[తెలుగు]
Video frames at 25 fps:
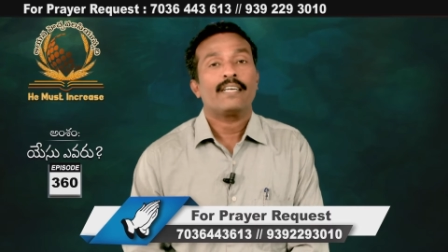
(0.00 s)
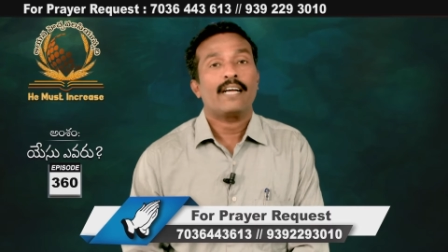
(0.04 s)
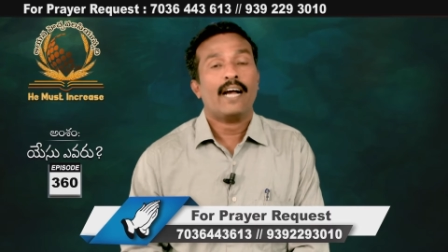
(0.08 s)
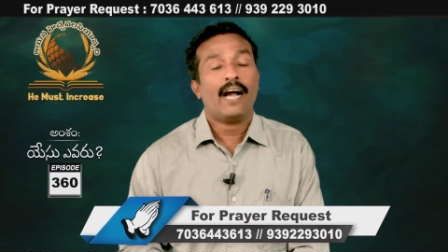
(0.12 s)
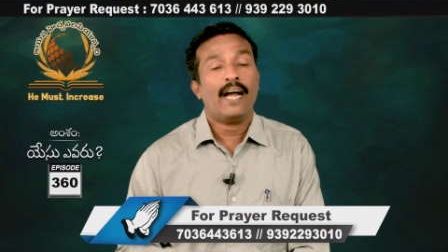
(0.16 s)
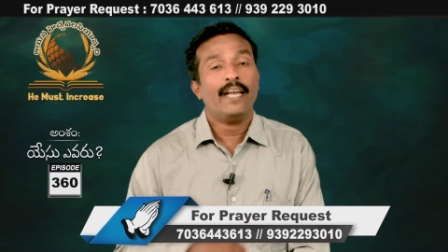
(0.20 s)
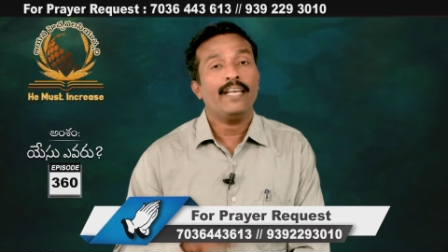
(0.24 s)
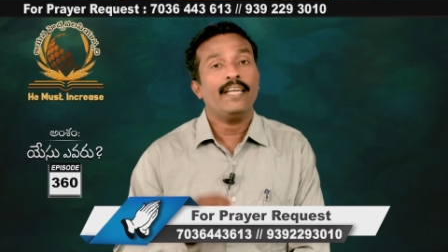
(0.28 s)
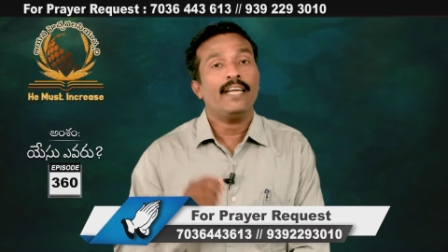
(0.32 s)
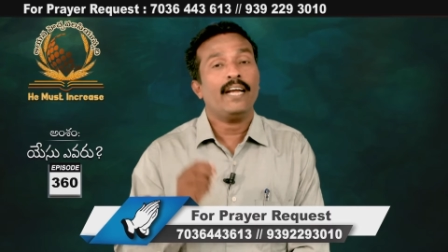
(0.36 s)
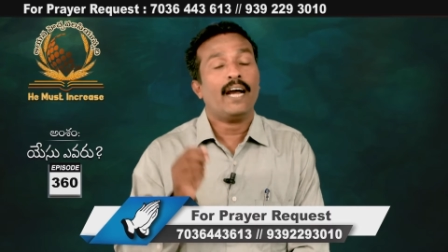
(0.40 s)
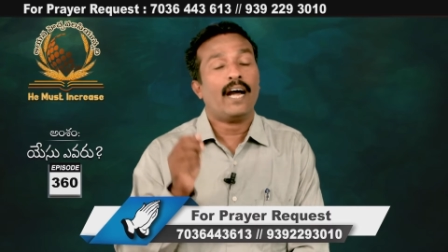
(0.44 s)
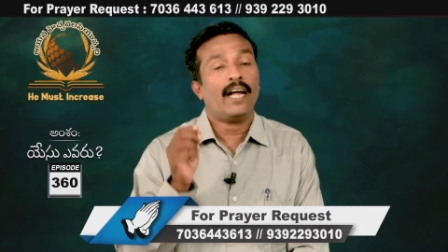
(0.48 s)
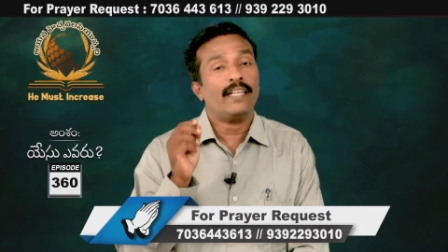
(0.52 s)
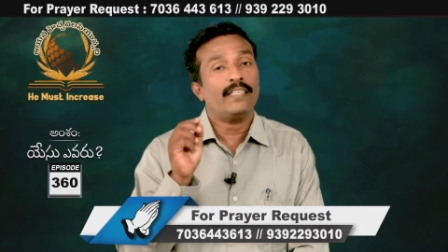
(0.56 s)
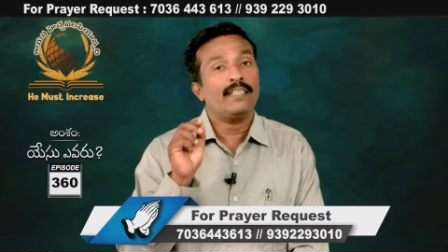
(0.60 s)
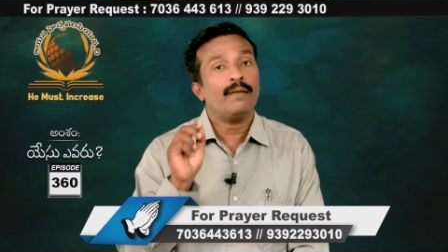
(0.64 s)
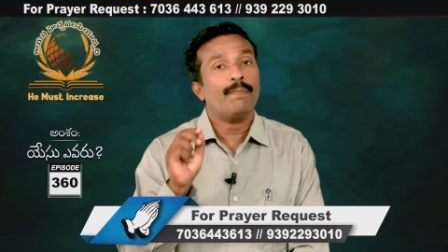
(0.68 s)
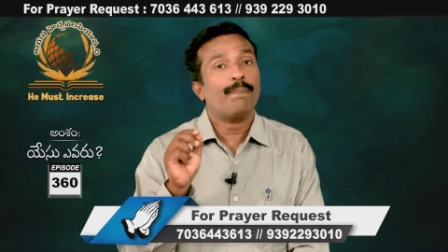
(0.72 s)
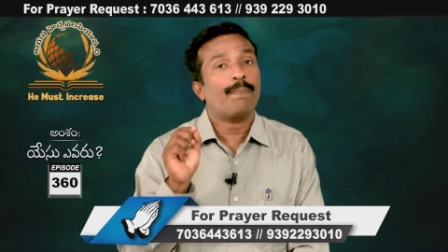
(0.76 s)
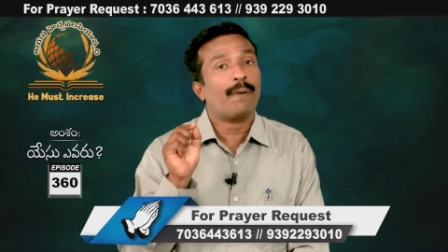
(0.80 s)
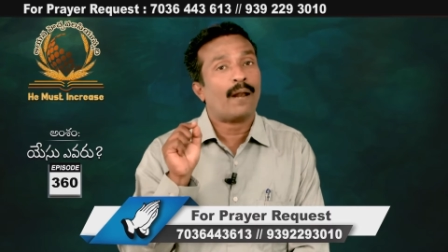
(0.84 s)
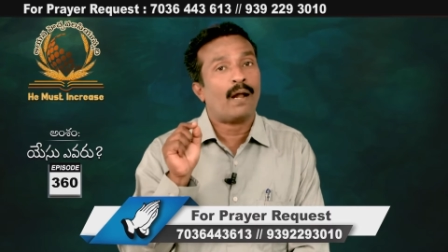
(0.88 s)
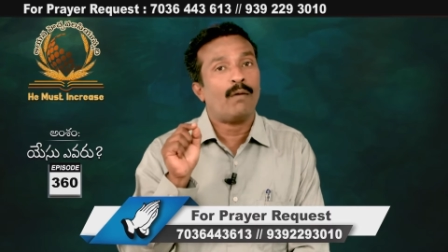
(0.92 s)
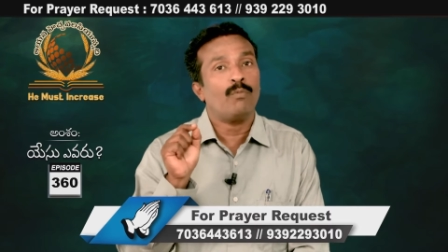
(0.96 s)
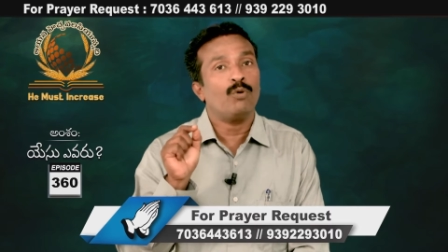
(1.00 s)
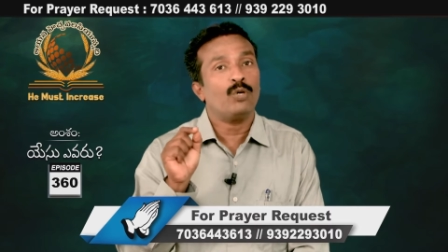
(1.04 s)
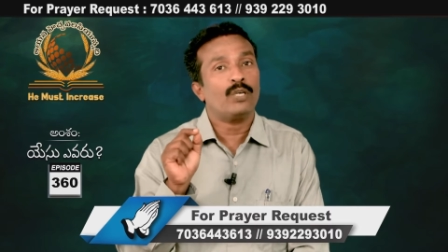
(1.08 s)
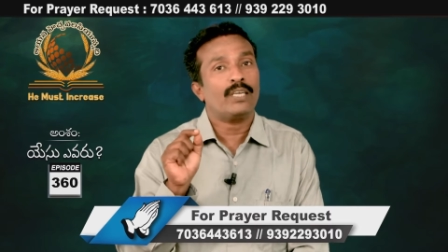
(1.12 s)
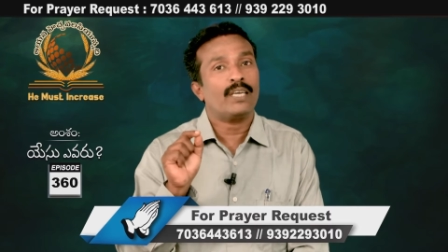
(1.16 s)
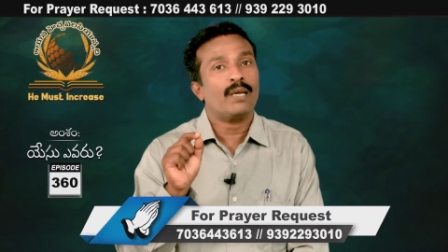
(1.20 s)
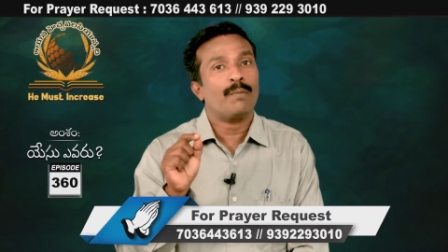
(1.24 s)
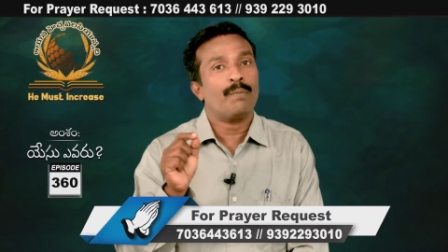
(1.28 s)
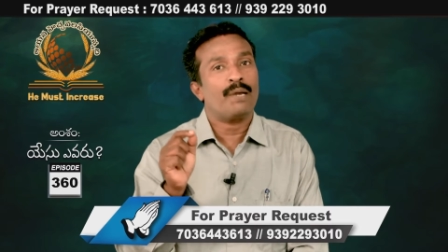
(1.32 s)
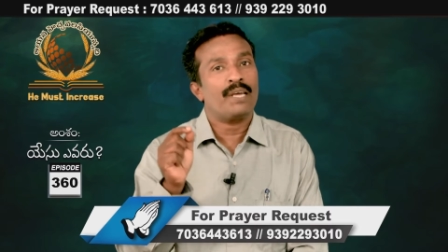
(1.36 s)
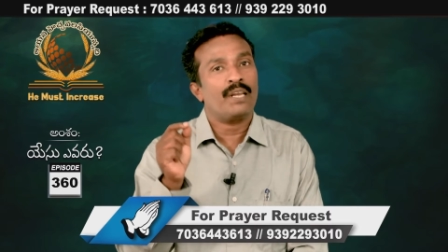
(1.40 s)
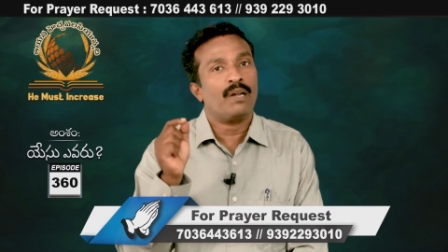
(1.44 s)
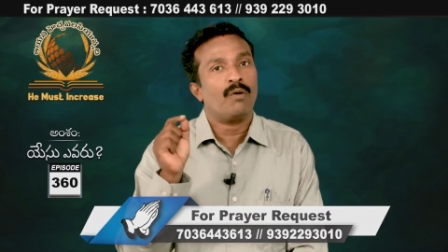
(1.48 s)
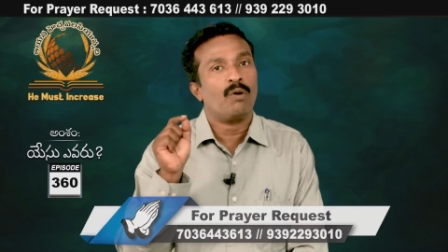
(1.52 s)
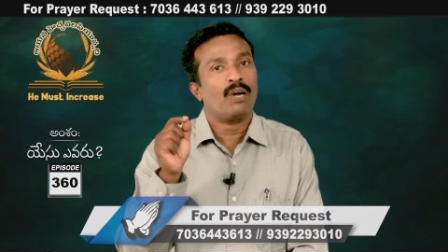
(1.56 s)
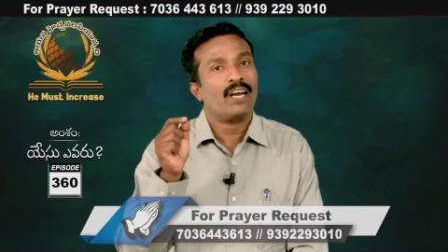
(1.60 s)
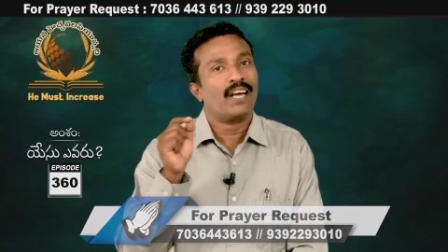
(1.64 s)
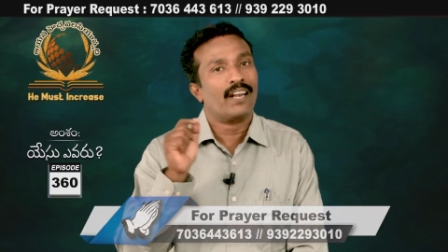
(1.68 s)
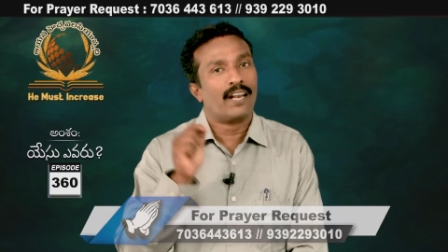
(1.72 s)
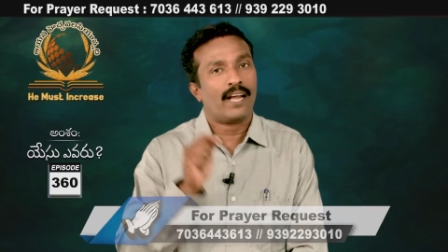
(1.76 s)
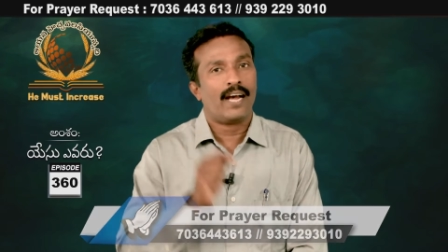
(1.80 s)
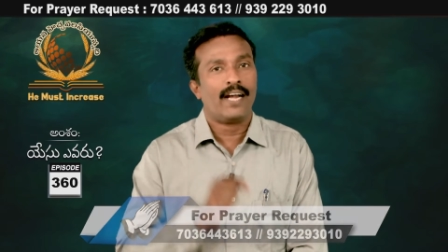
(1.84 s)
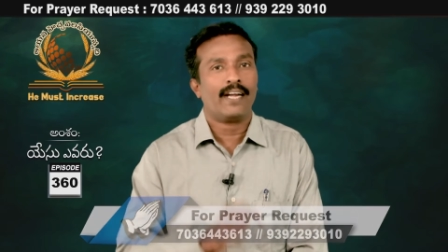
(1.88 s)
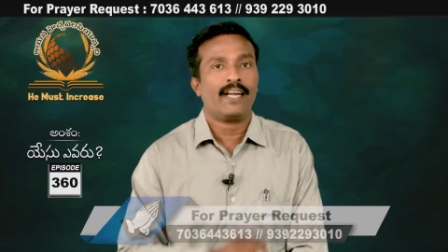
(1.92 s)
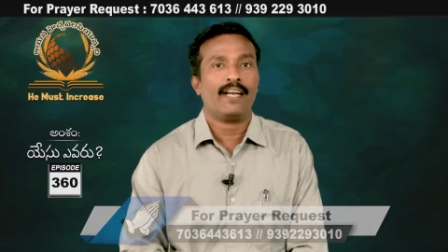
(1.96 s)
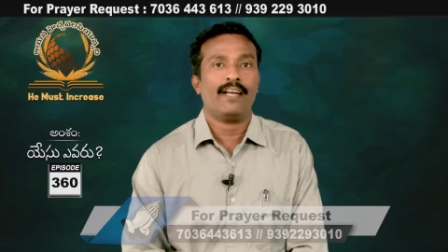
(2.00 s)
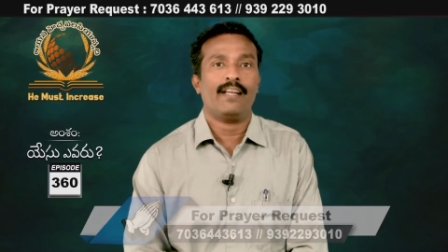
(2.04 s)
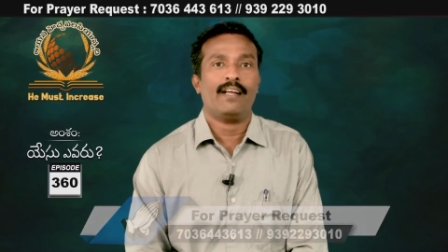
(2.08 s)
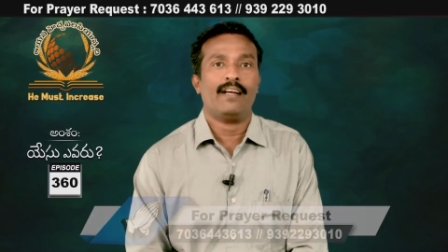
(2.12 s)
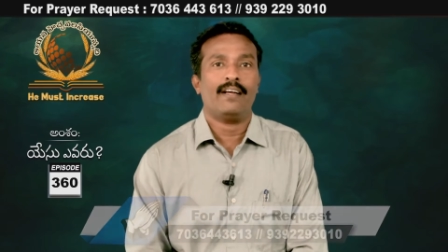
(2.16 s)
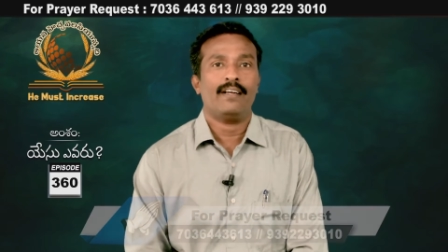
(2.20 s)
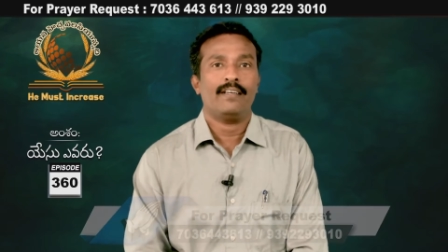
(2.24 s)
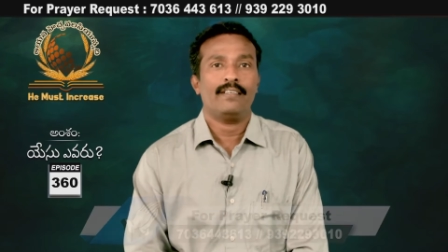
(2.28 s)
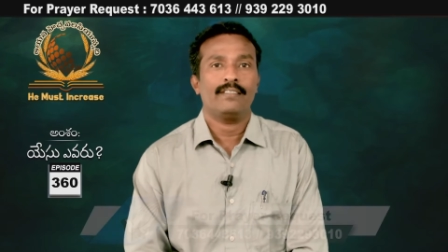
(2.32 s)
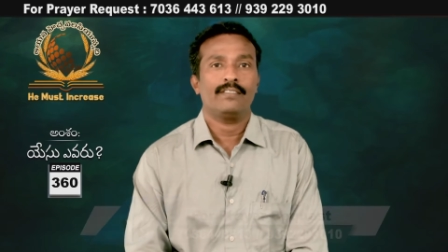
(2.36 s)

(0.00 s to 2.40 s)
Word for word: కానీ అతి ప్రాముఖ్యమైన ఒక రాకడ